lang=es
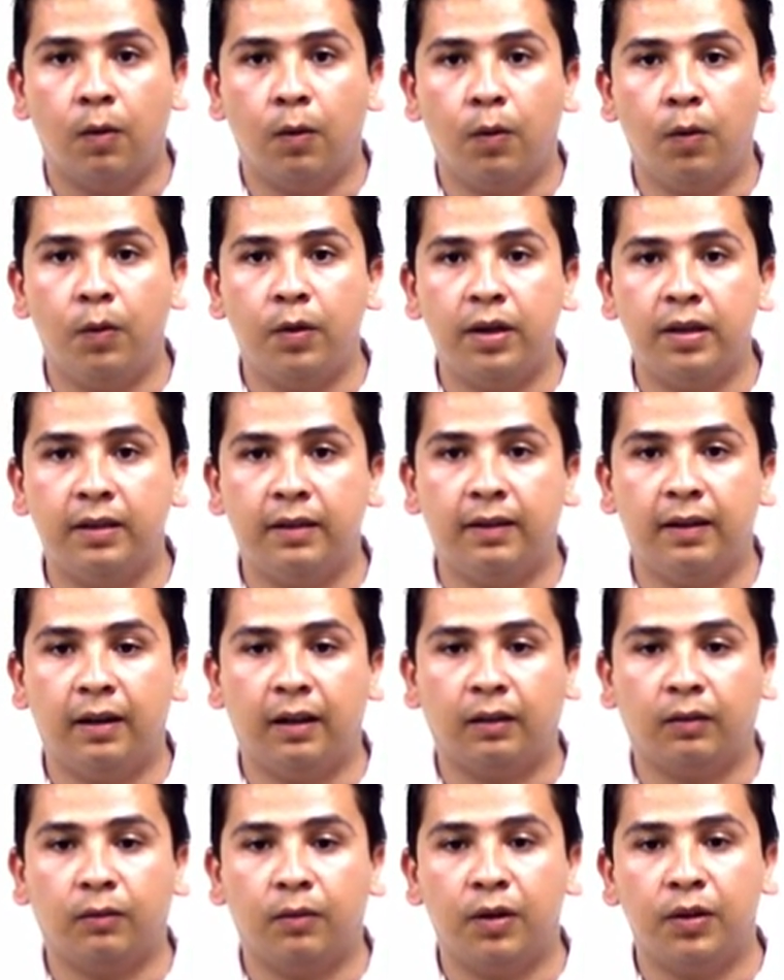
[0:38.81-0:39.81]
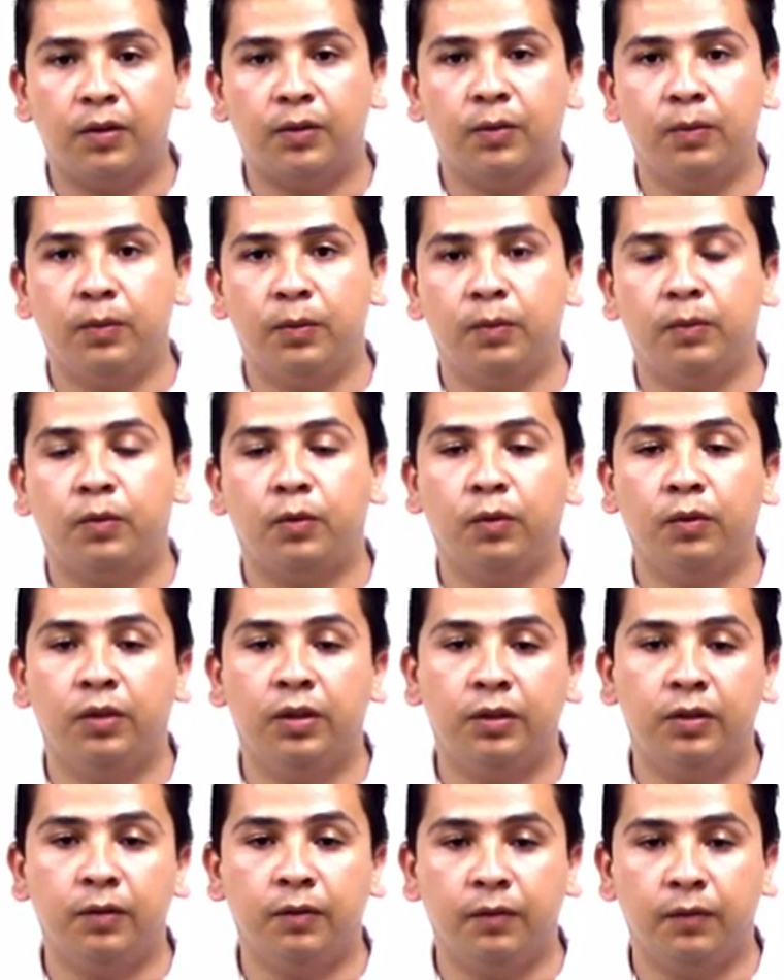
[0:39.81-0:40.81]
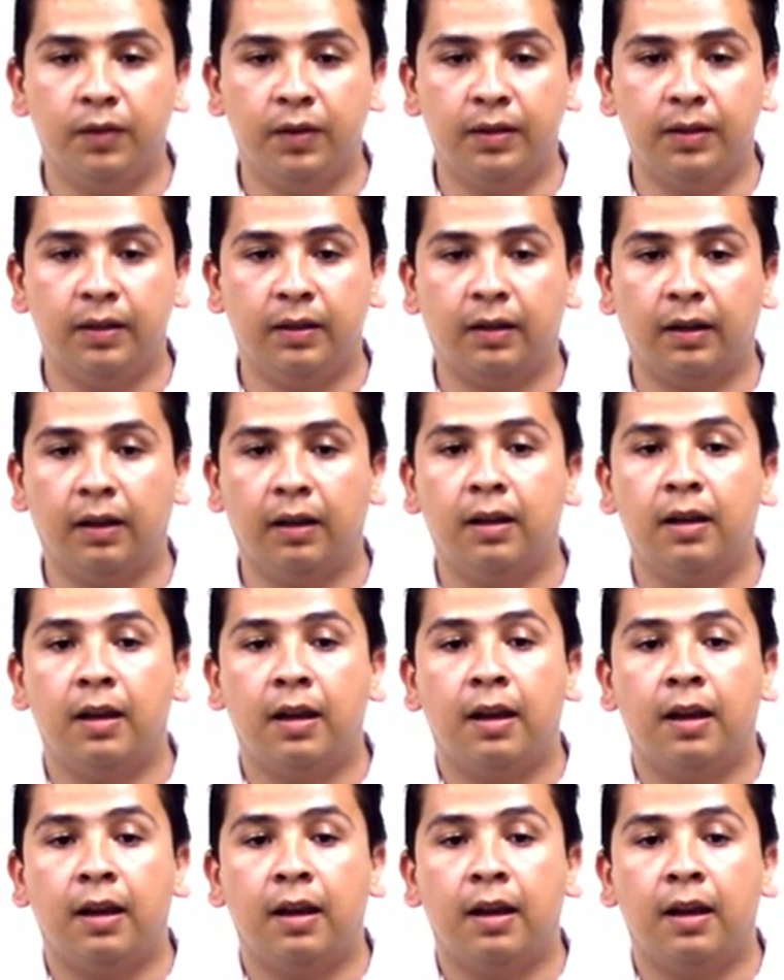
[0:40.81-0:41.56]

o interactuar su condición física.